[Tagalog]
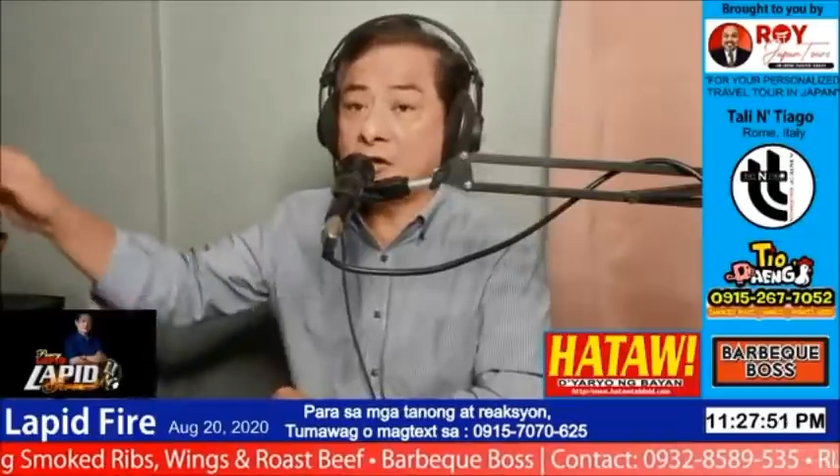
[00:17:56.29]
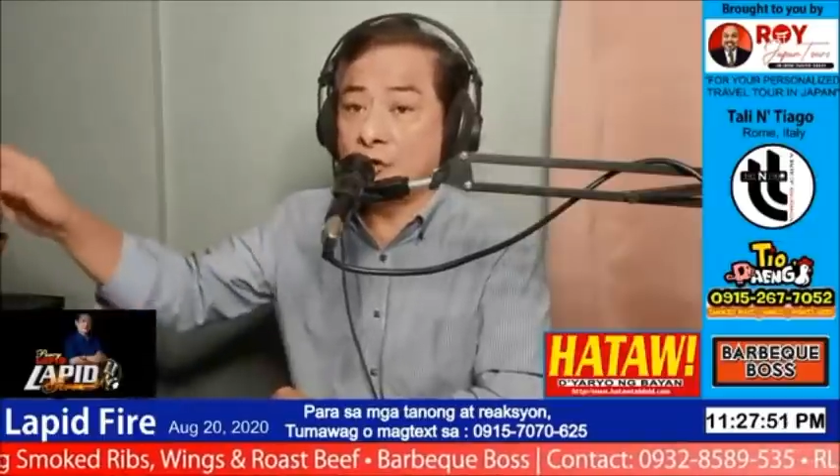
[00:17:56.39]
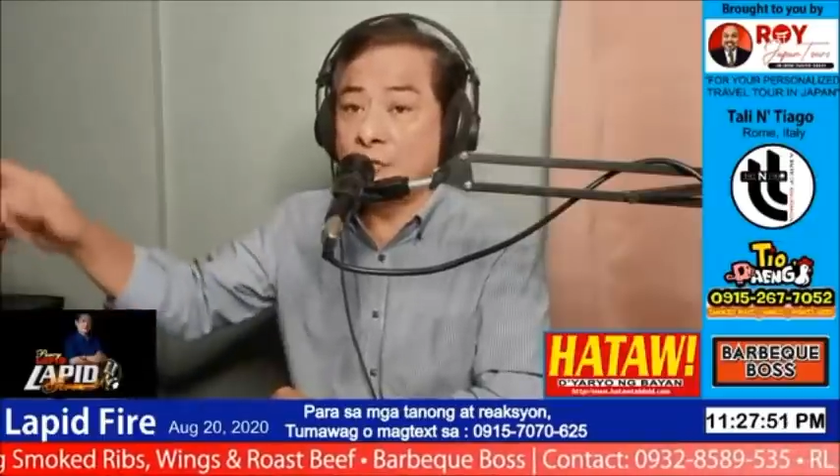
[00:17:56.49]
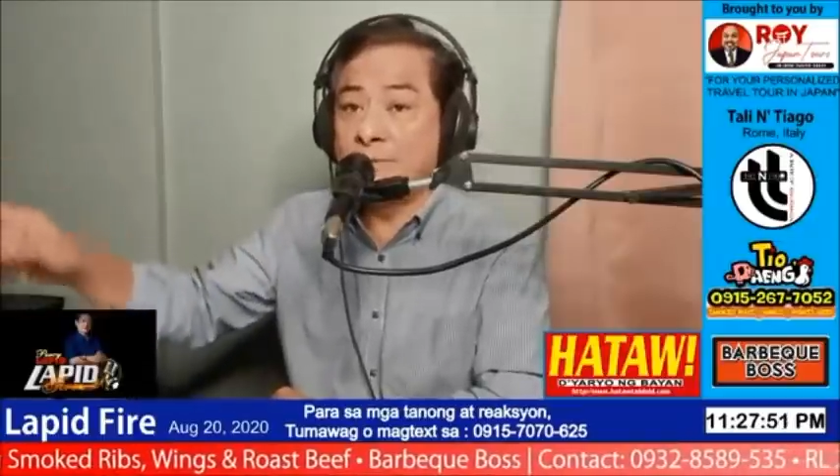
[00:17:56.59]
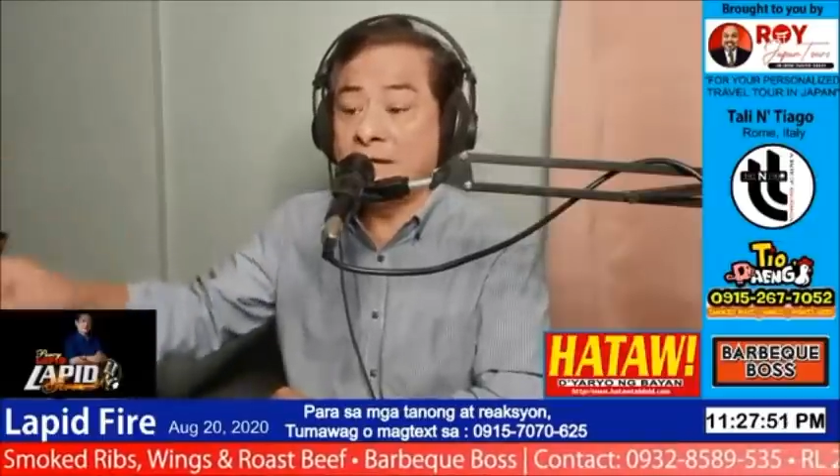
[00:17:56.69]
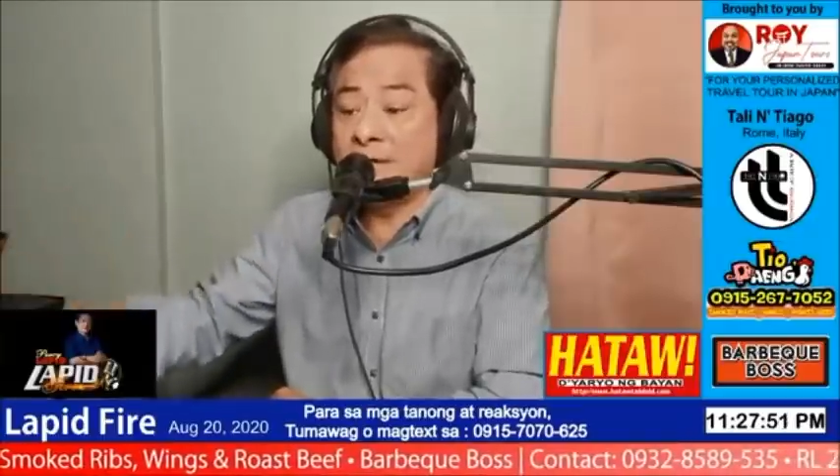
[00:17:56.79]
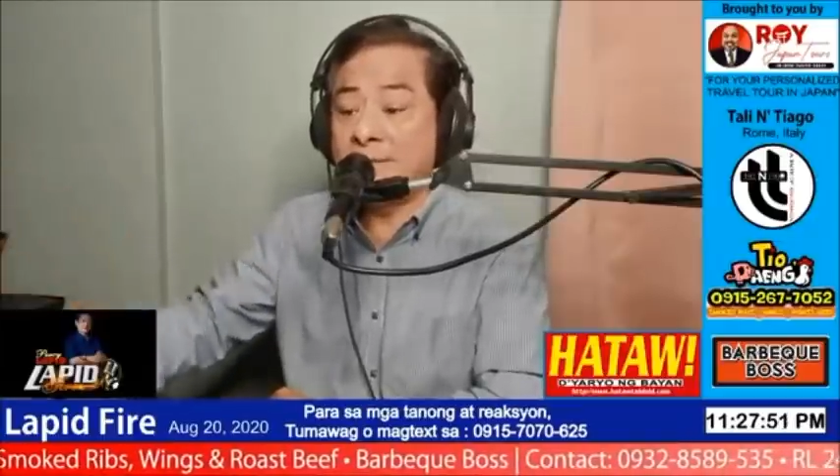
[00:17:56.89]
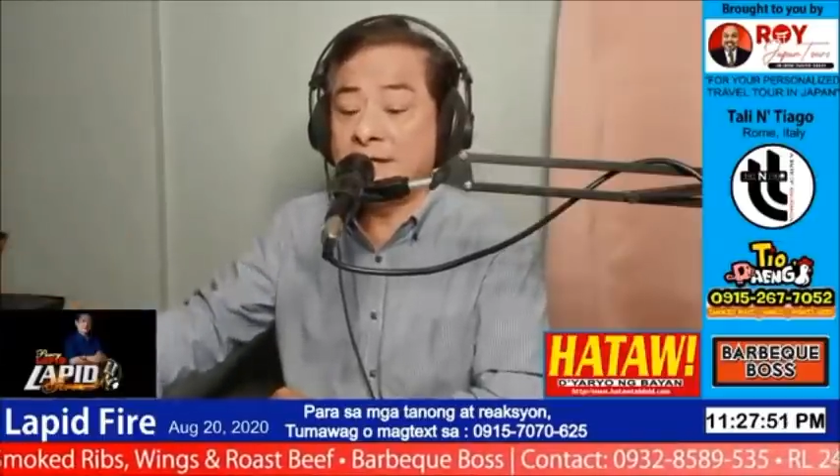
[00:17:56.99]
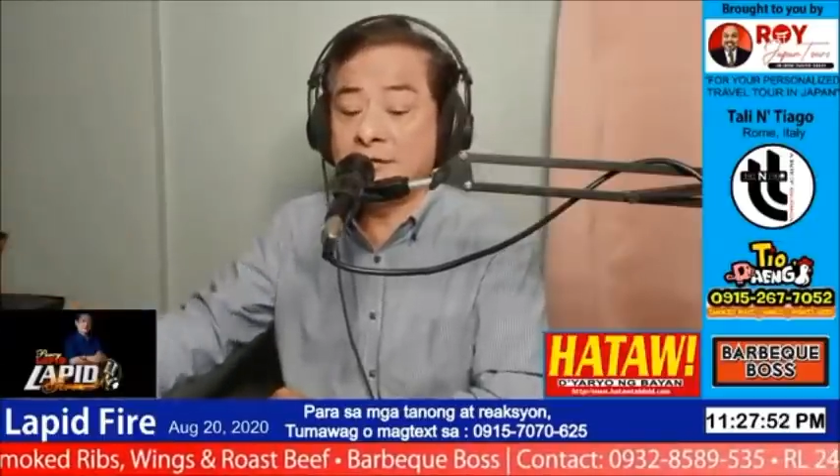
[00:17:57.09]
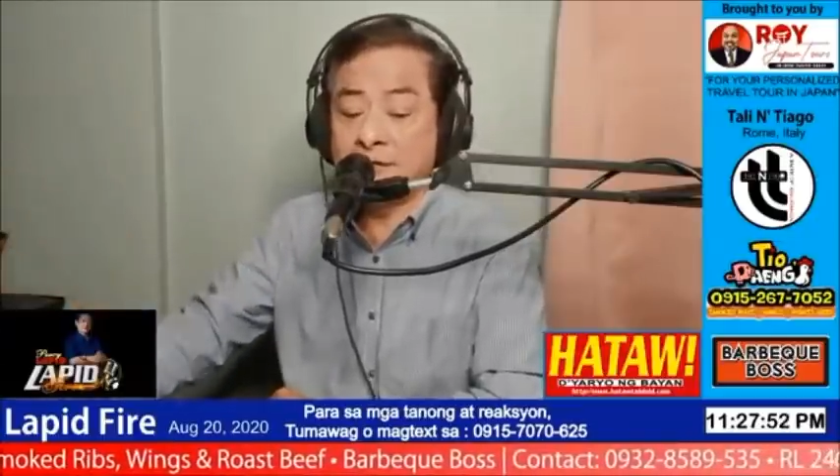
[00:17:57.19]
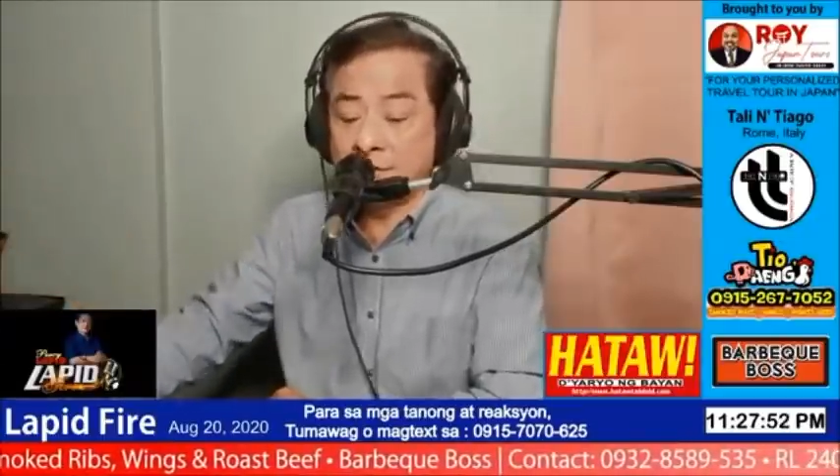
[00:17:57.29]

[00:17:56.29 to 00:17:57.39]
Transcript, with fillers: Club Pilipino.